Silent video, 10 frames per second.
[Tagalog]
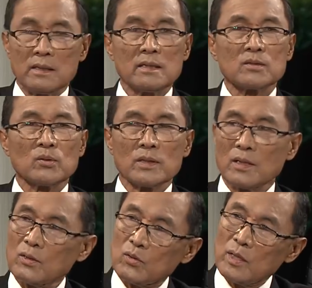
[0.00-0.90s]
iso nga
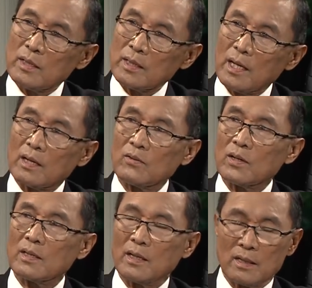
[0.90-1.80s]
dagiti hintel
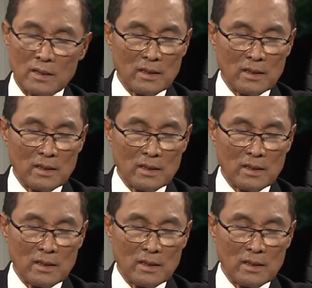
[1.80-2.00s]
kunana